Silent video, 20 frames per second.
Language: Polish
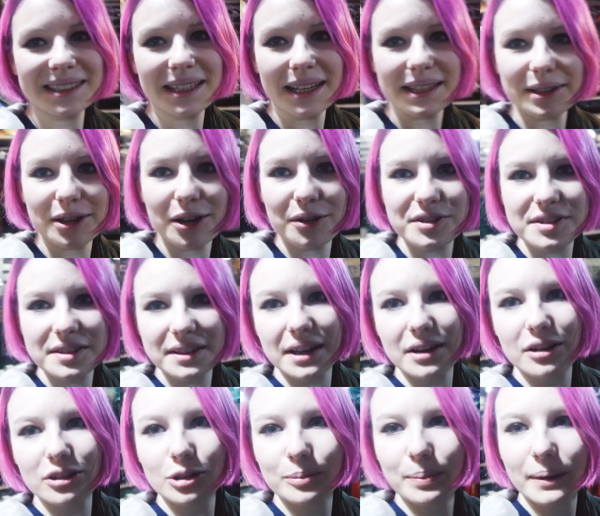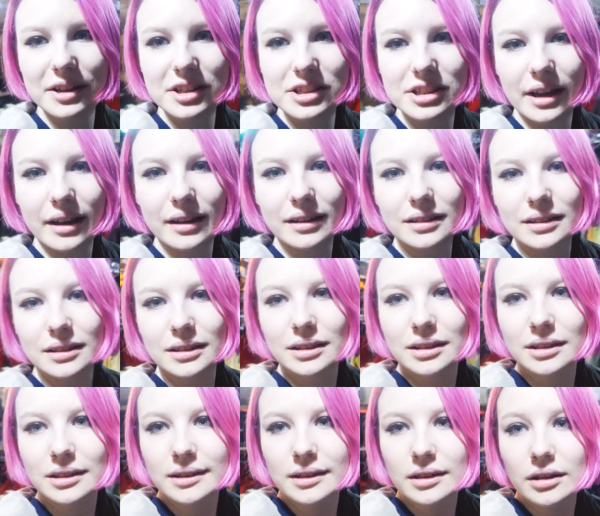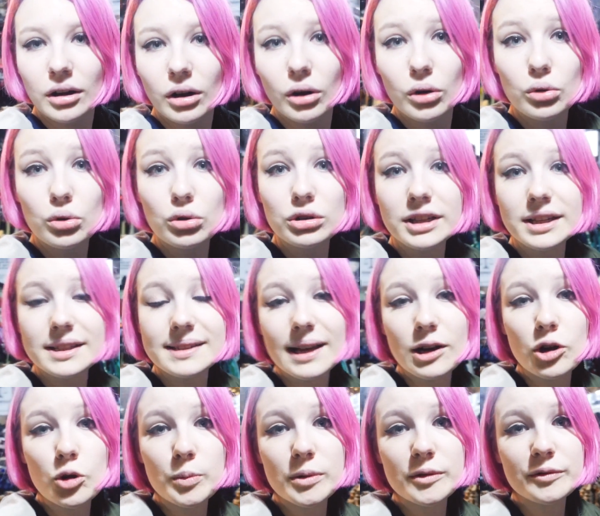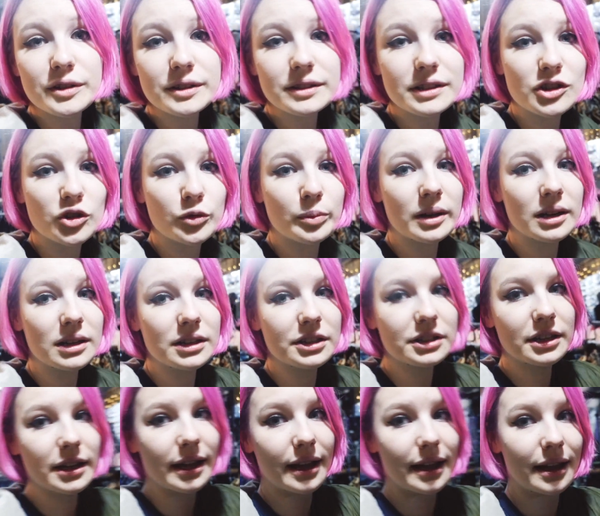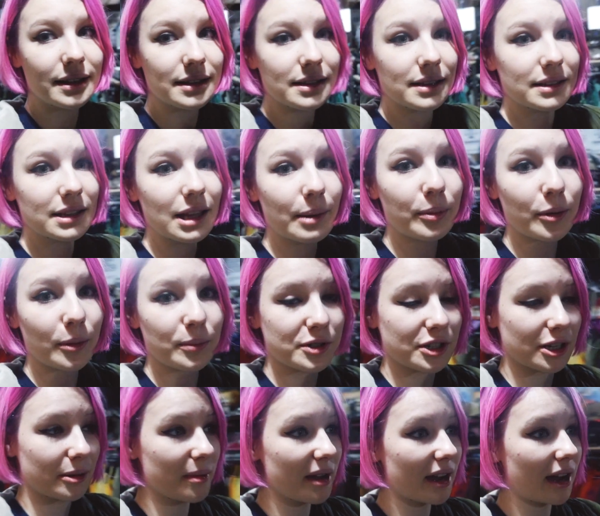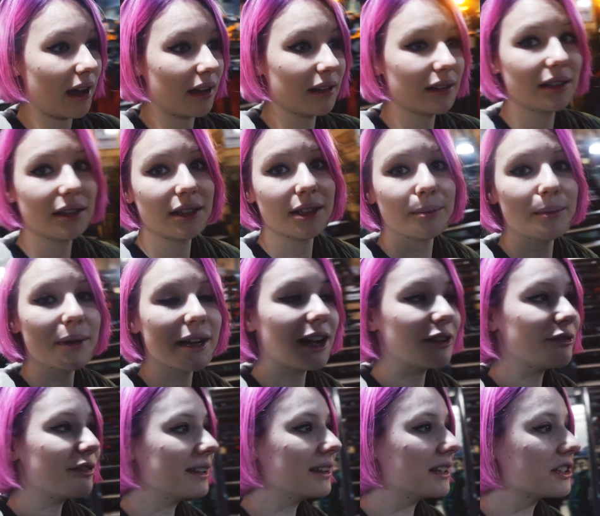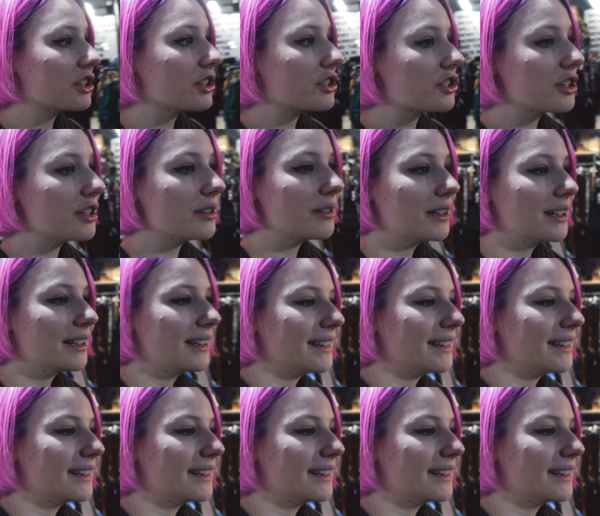tyle tego wszystkiego, no patrzcie. Ogólnie zakupy vintage w Berlinie na propsie, mega, mega fajne rzeczy.